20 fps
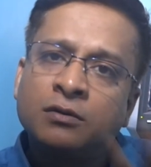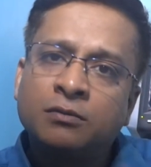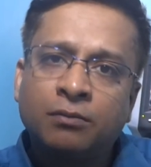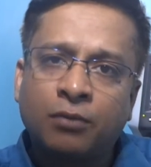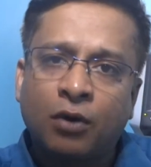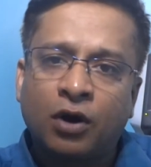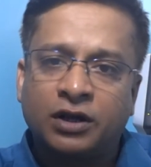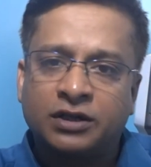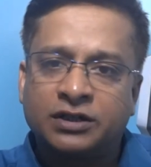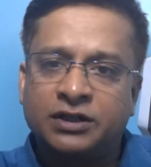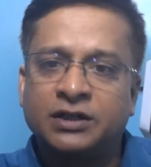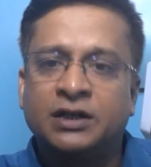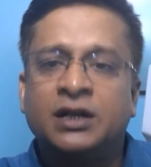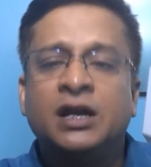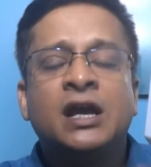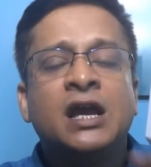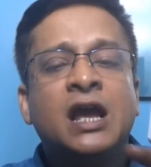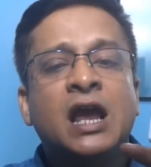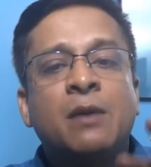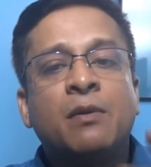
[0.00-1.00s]
বয়সে
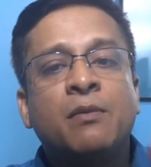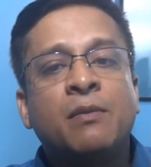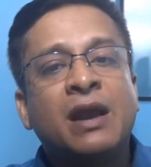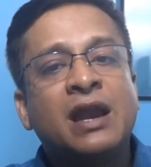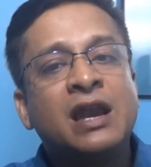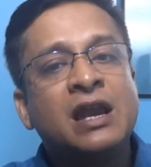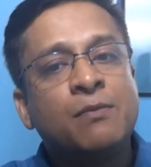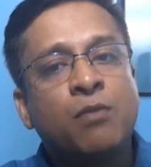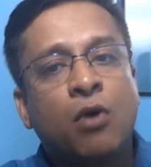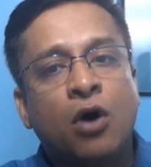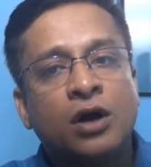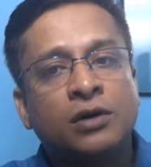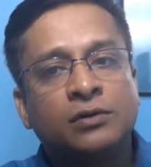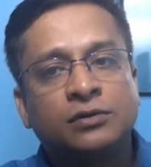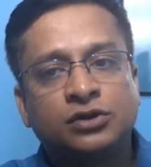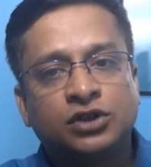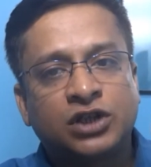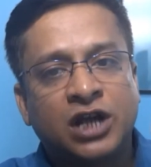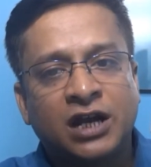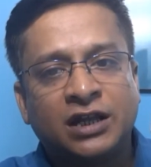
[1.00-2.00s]
এবং মেনলি
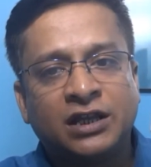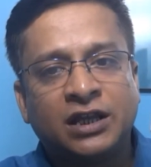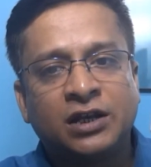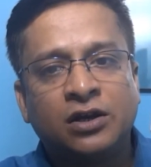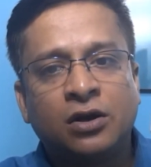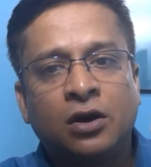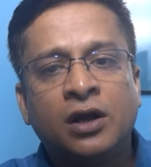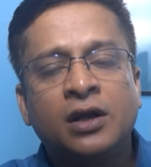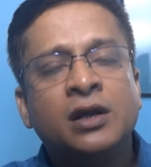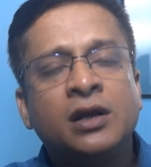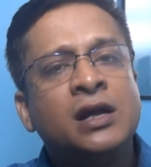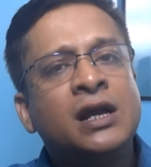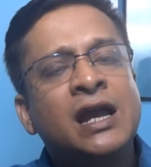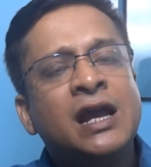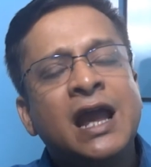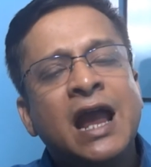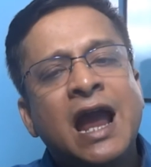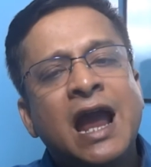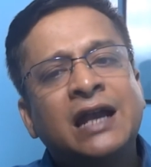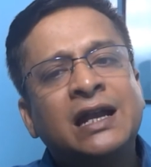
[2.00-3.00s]
ছেলেদেরই হয়
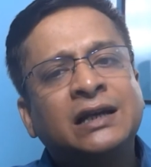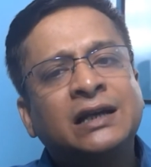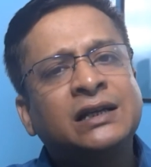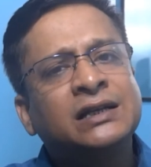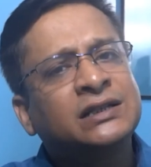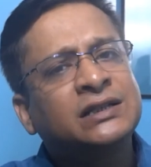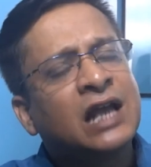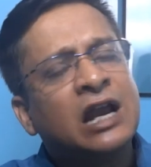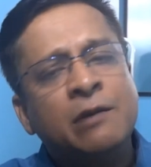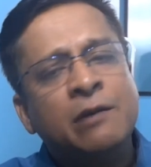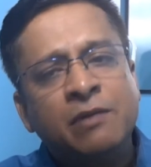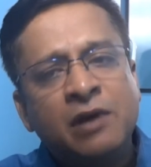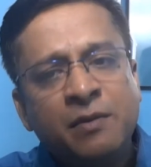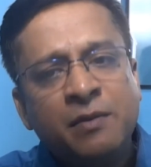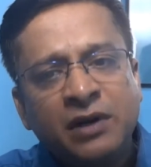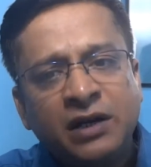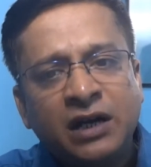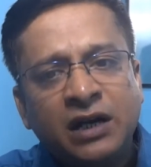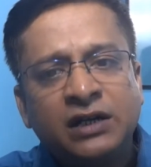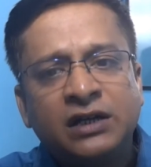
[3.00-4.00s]
এটা একটা সেলফ
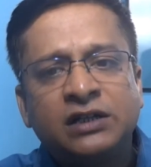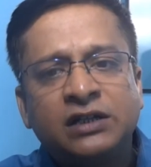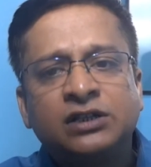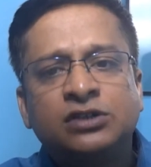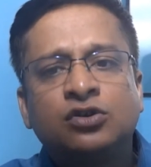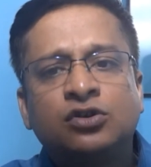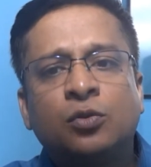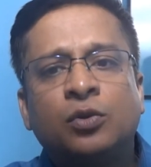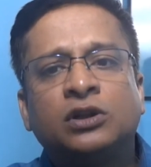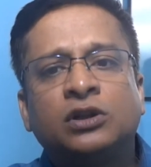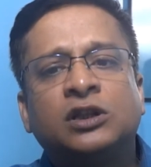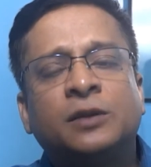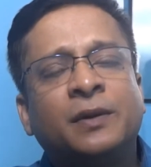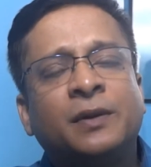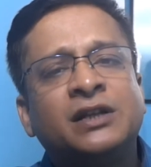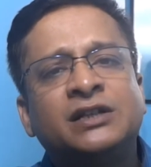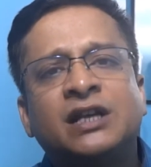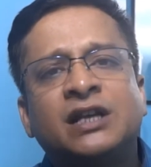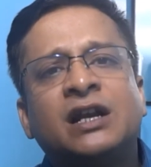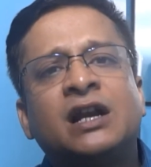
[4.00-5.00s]
লিমিটেড ডিজিজও বলতে
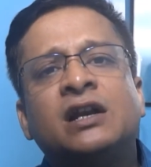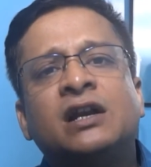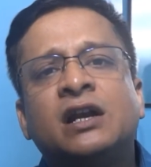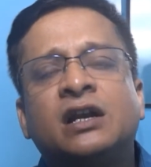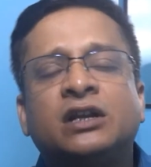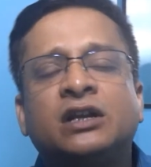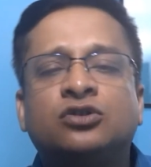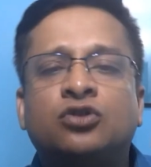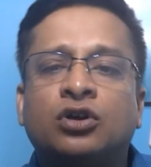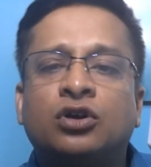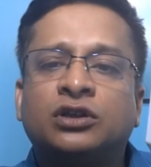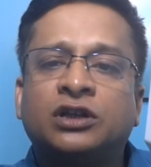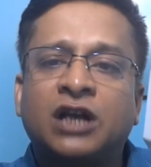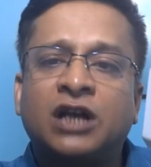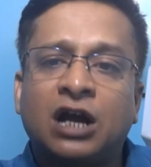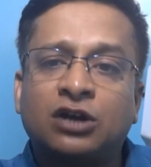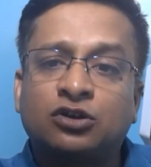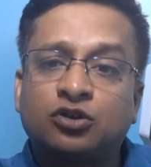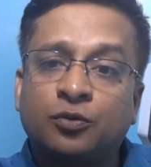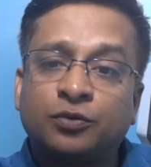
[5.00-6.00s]
পারে জেনারেলি এটা ছ থেকে
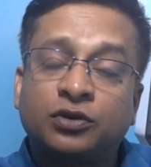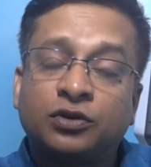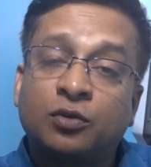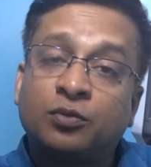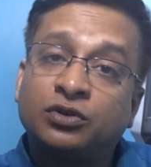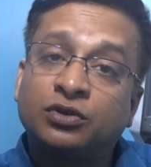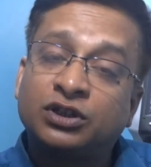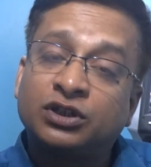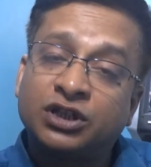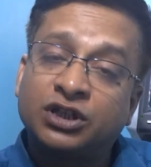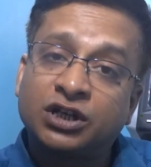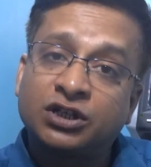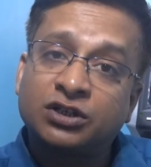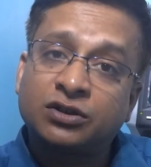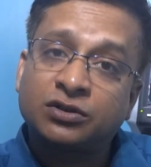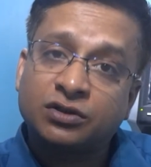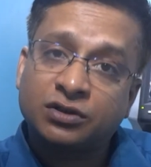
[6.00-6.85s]
আট সপ্তাহের মধ্যে শেষ